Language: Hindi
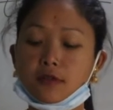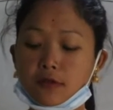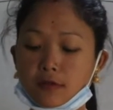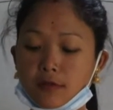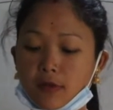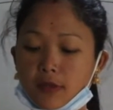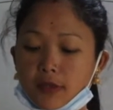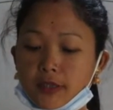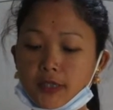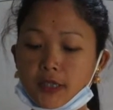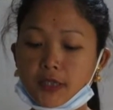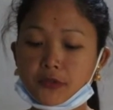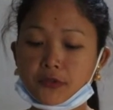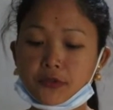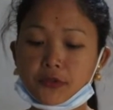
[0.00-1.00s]
Good morning
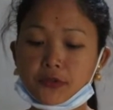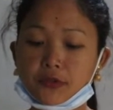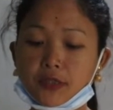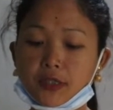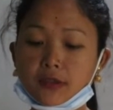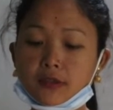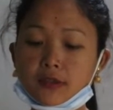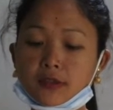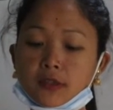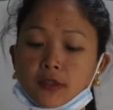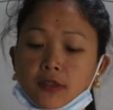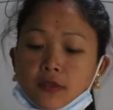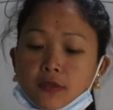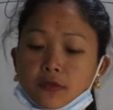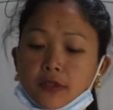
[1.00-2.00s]
class 2 students.
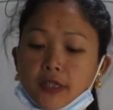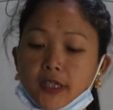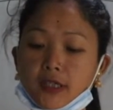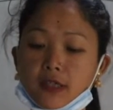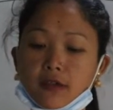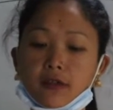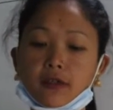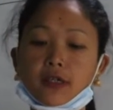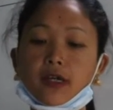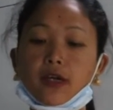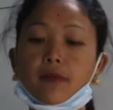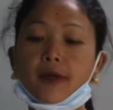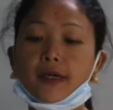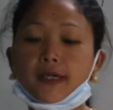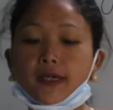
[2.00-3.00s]
Today in our
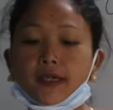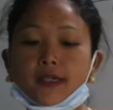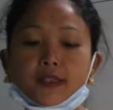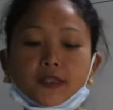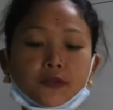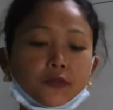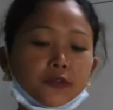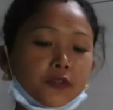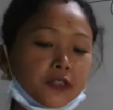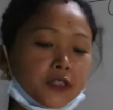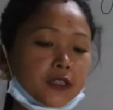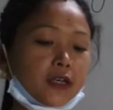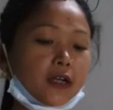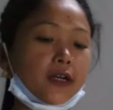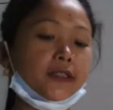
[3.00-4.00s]
grammar class we will
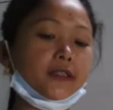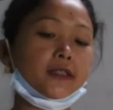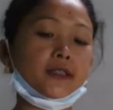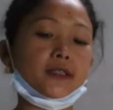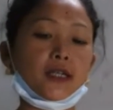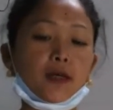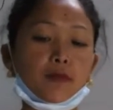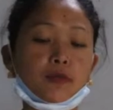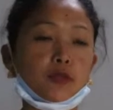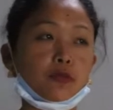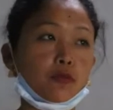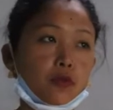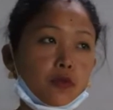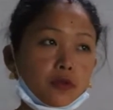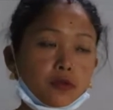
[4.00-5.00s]
start naming
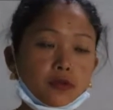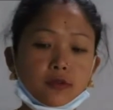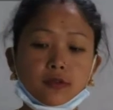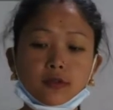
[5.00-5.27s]
word.